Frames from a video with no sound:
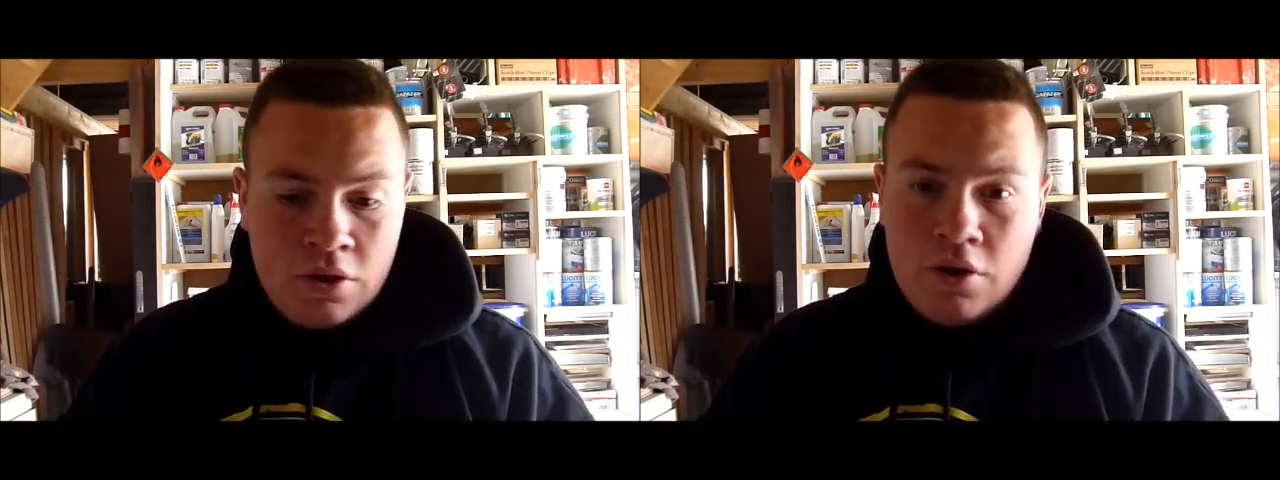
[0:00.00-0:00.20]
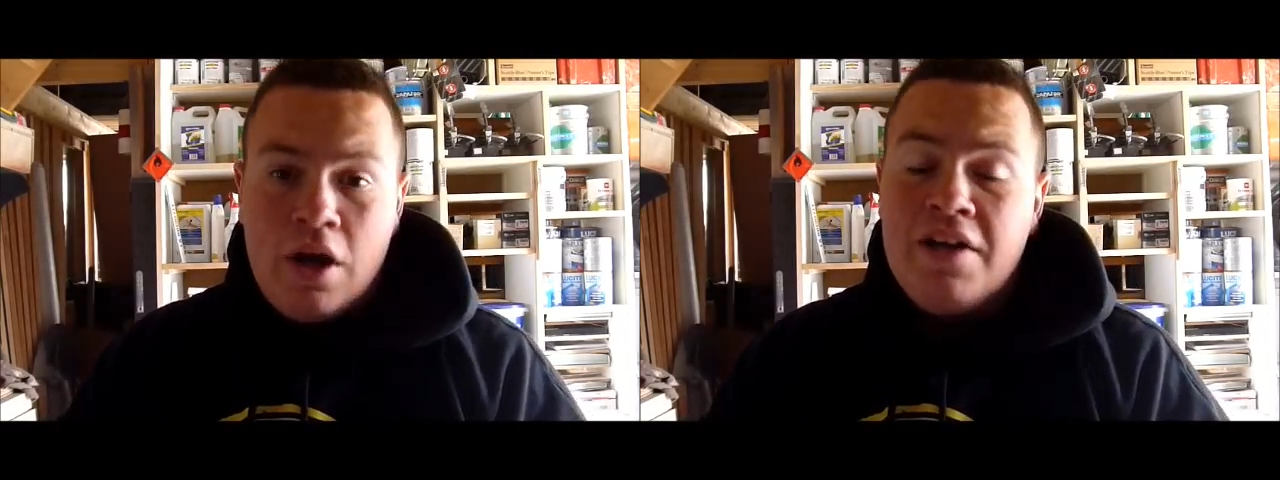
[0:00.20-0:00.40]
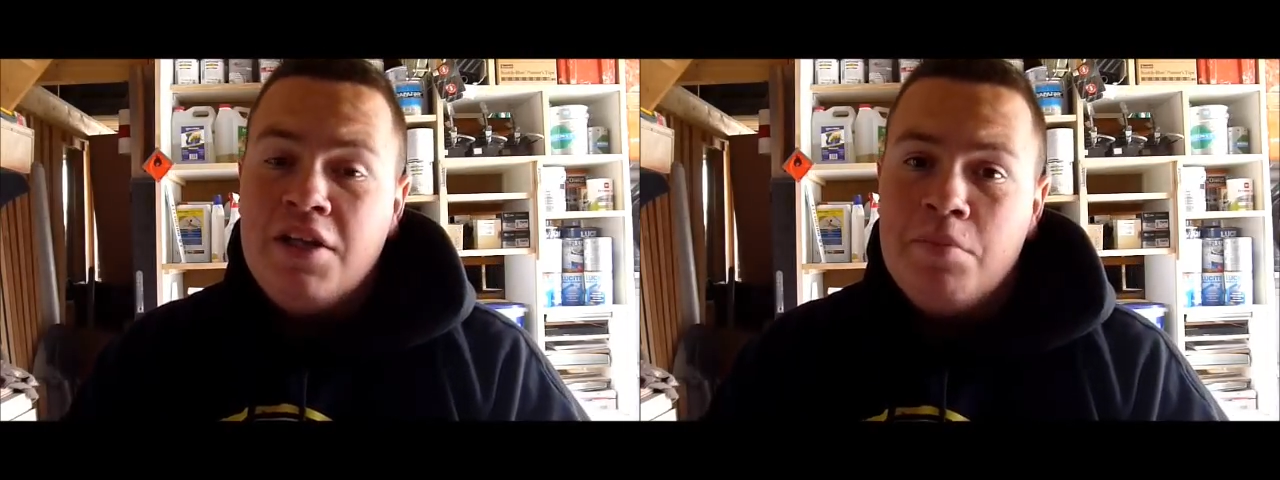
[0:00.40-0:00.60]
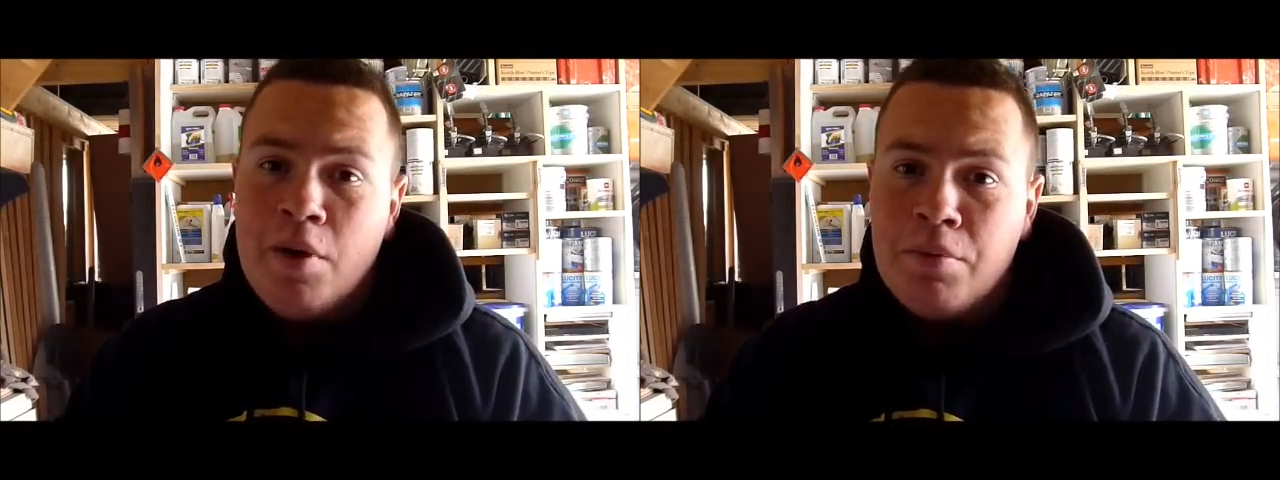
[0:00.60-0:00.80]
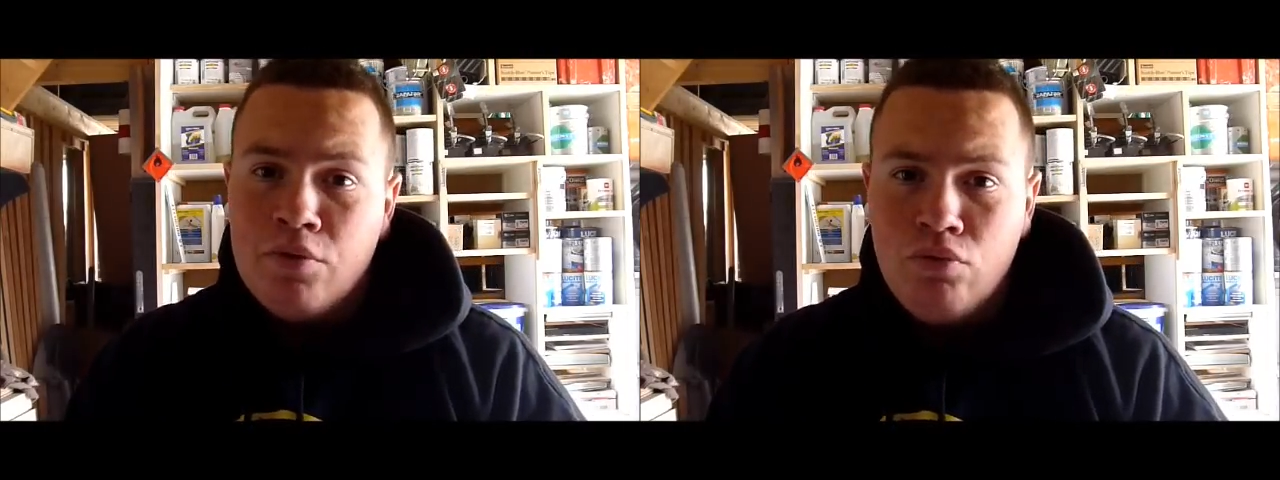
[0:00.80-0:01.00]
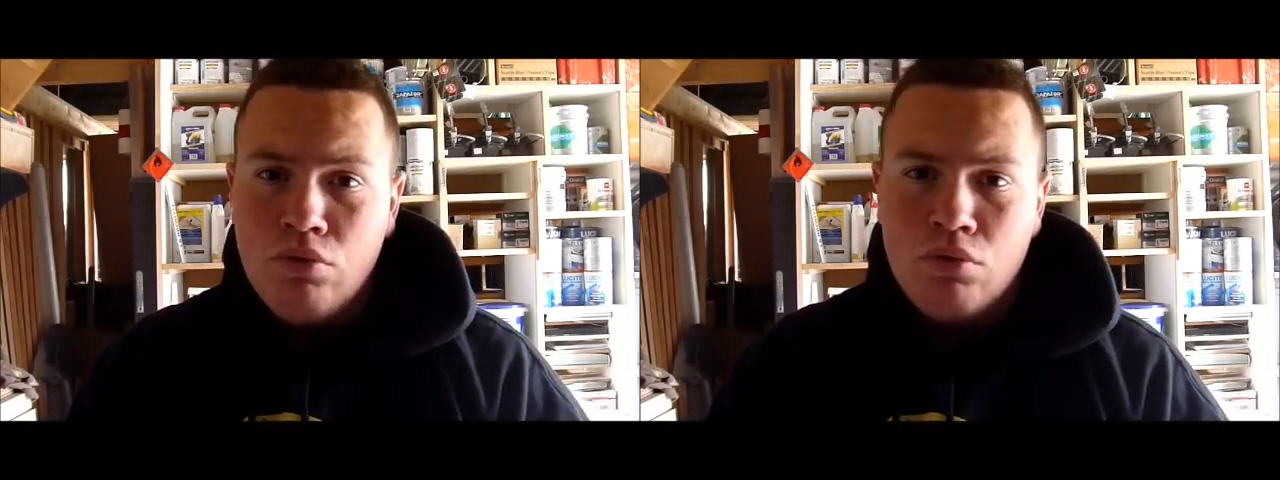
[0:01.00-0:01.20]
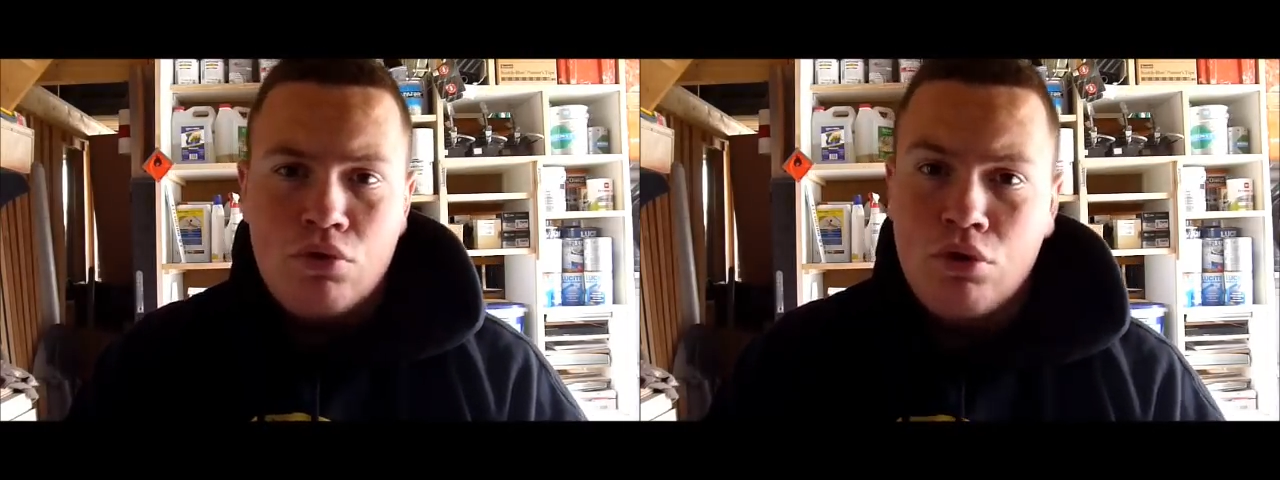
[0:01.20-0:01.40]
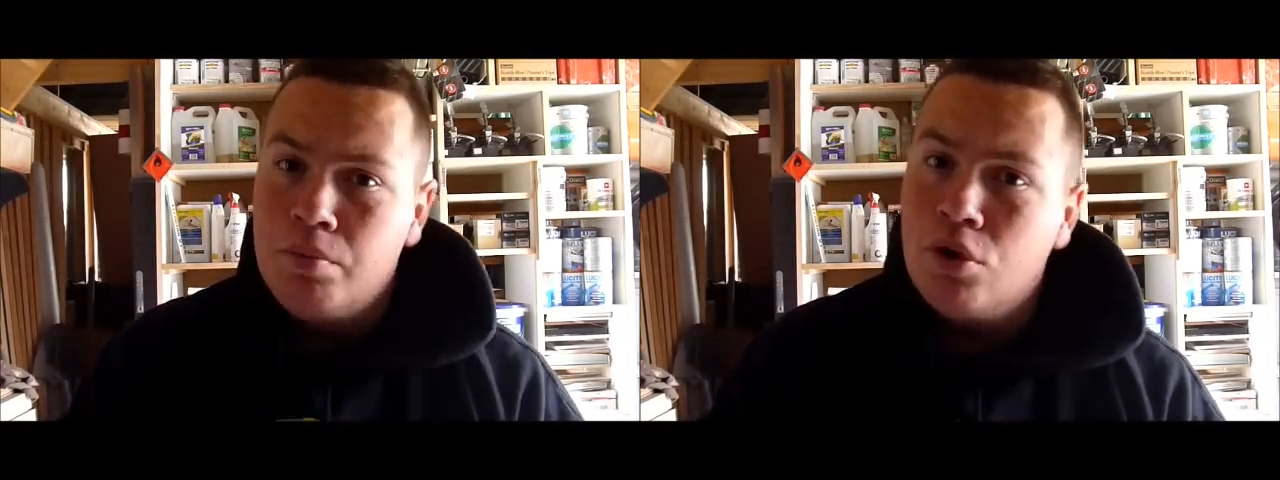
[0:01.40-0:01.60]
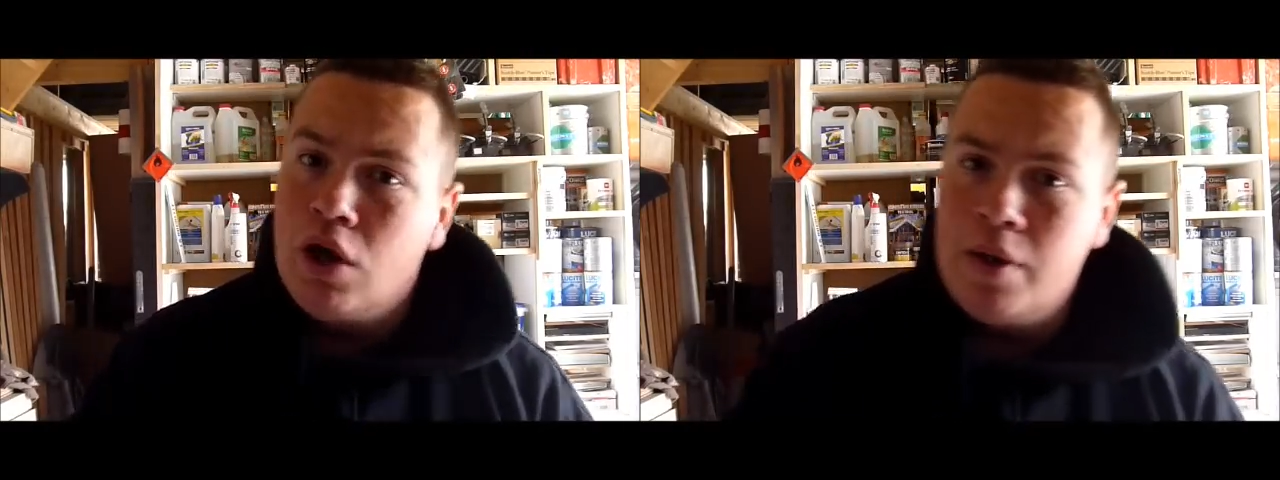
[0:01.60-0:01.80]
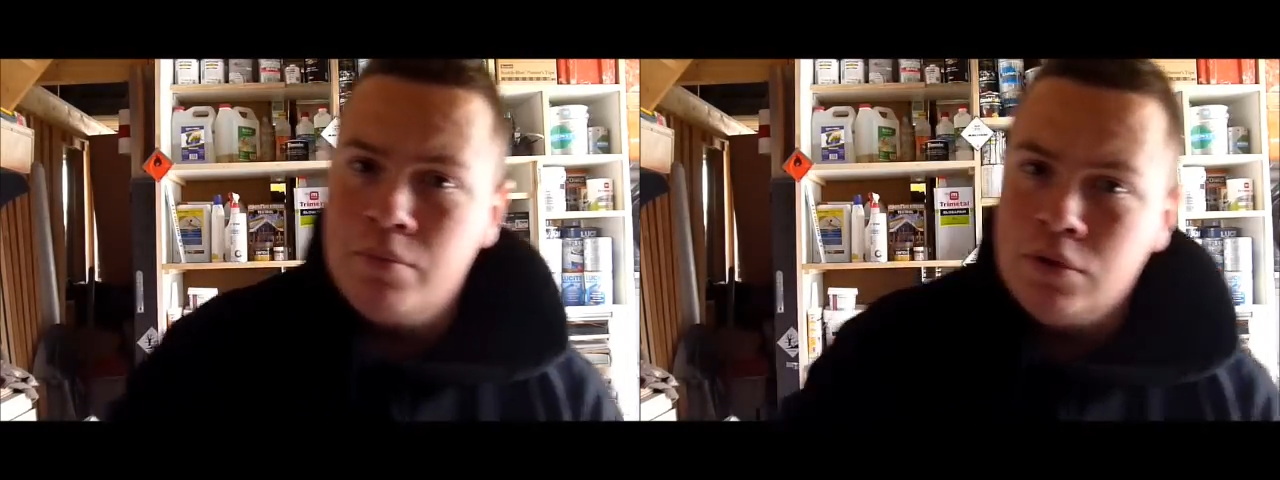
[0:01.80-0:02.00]
Euh, elle n'était pas prévue donc euh, au
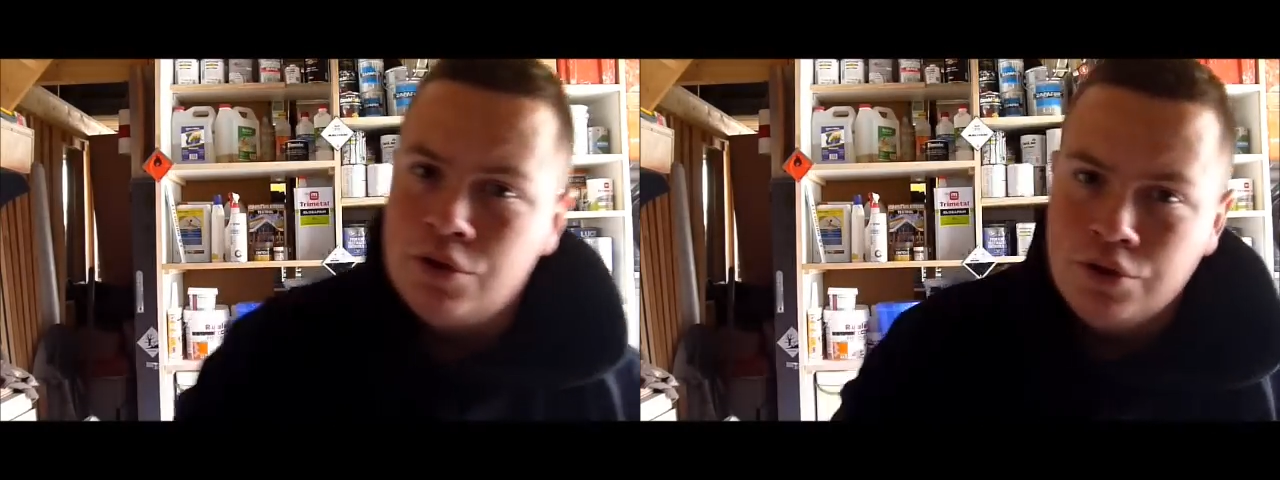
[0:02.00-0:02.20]
programme,